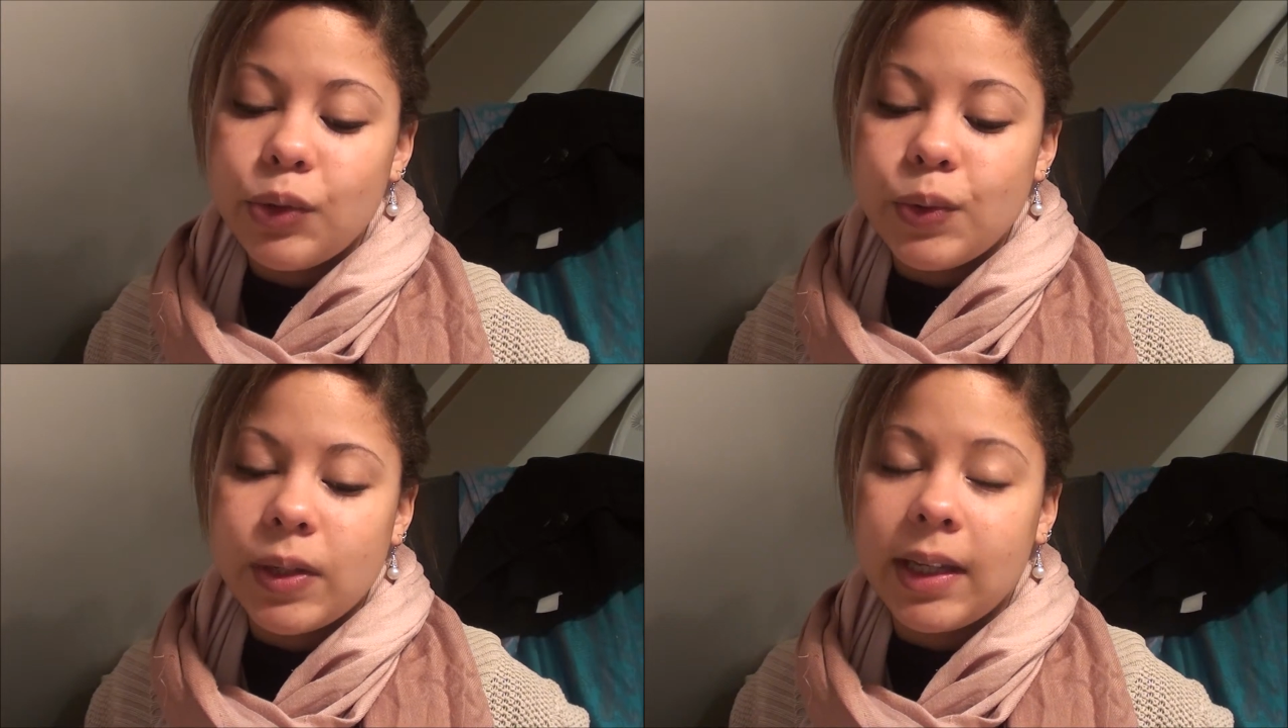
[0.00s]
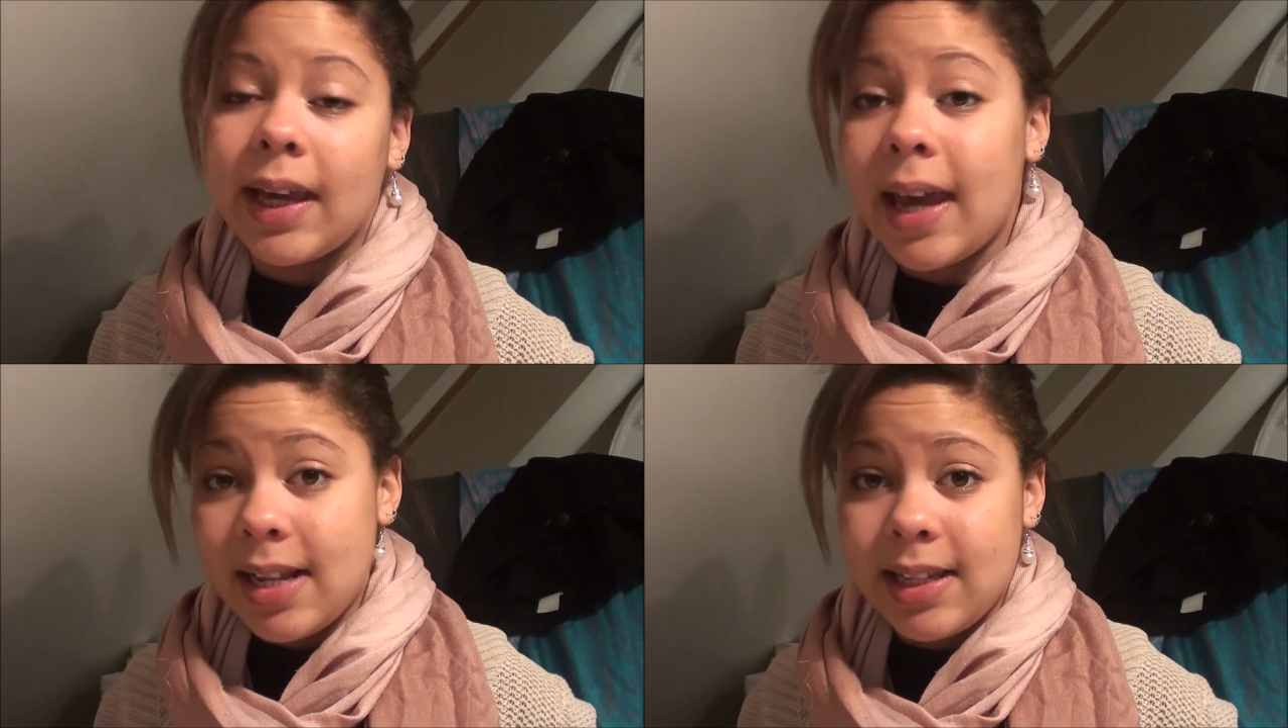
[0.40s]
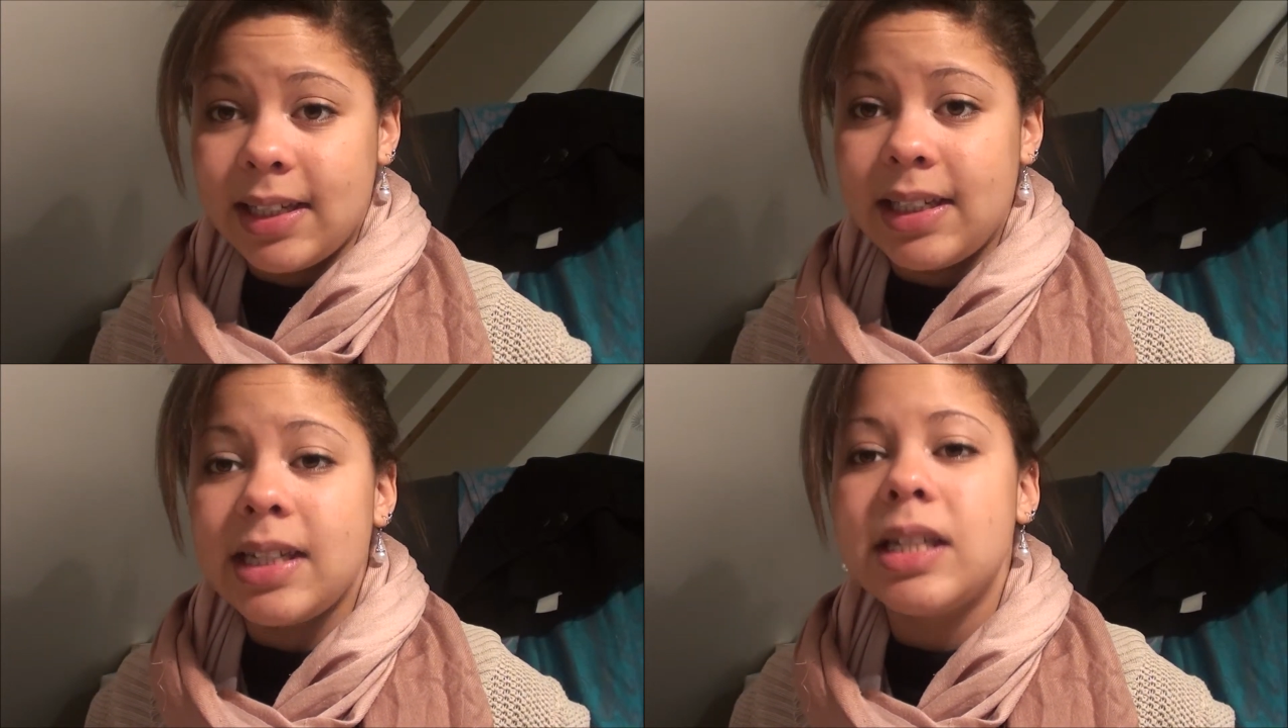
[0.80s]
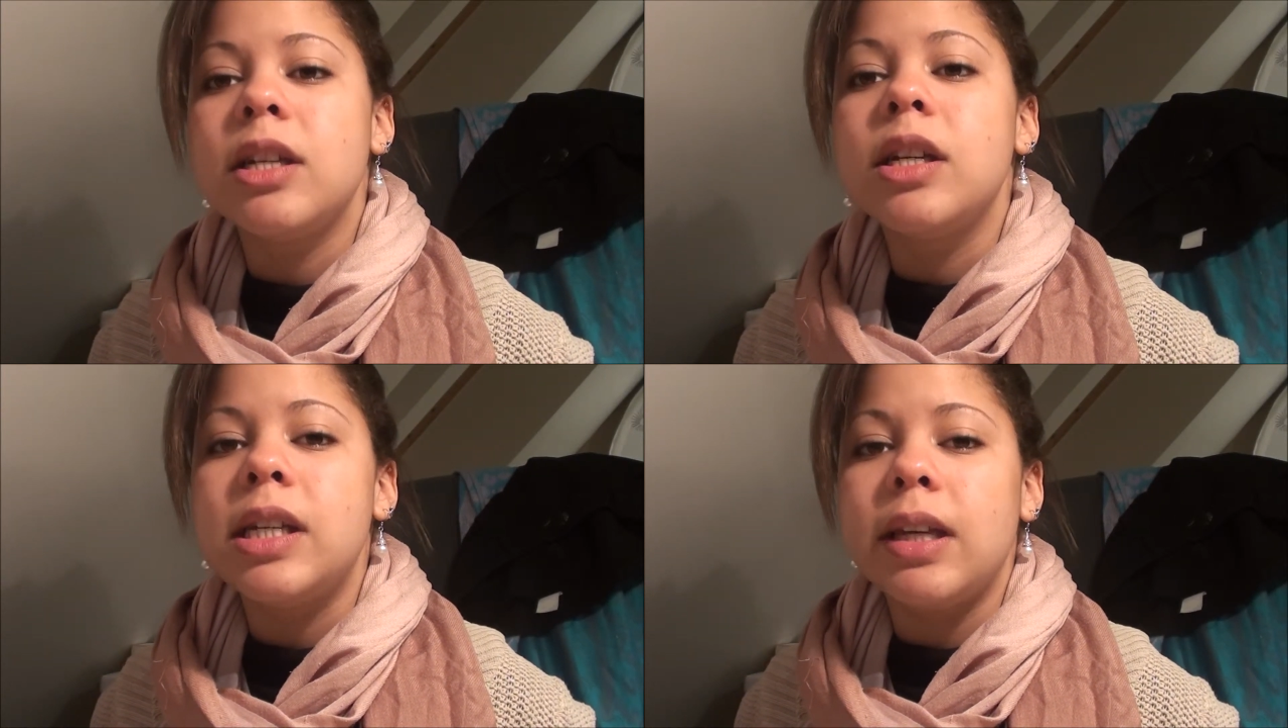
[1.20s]
une créatrice
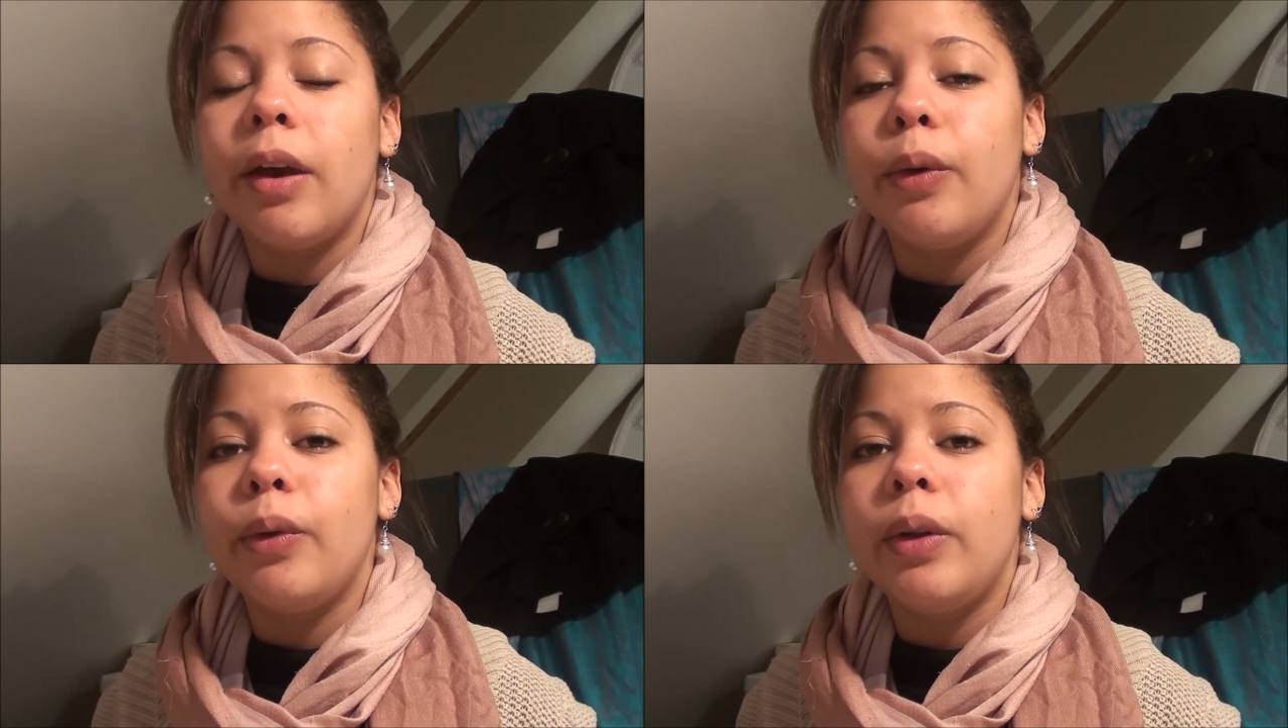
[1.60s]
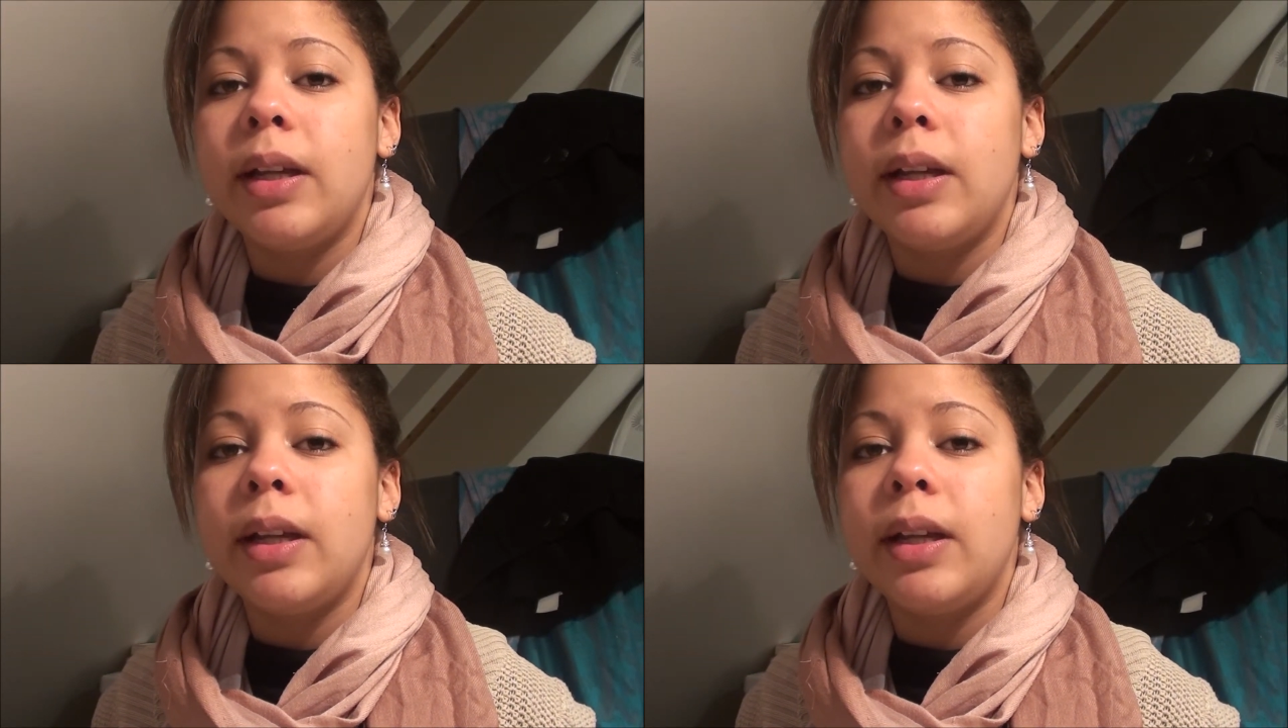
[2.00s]
qui a eu